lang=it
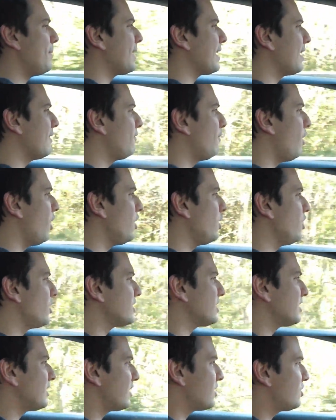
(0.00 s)
perché voglio
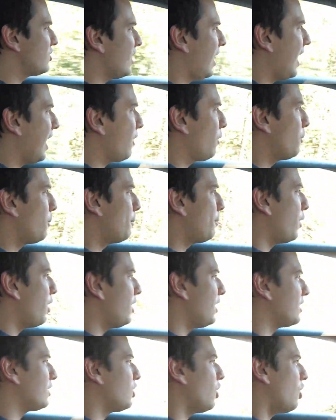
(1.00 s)
assaggiare un po'
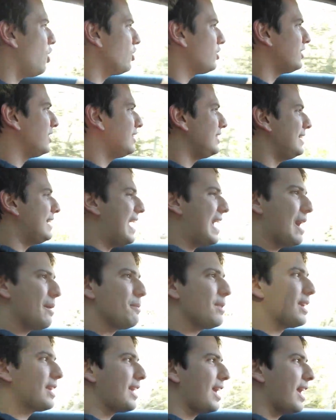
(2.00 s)
le doti
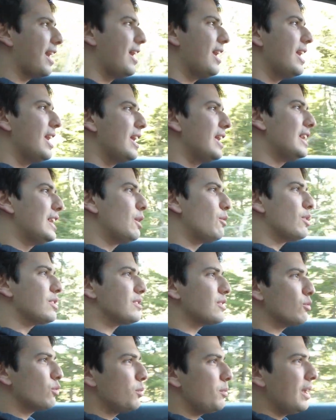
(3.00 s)
dinamiche di
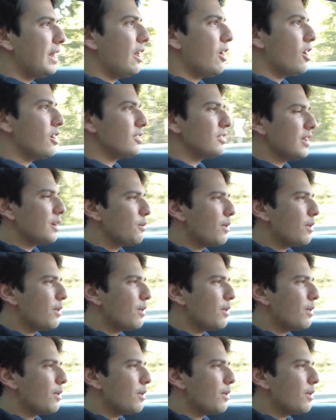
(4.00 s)
questa 2008 e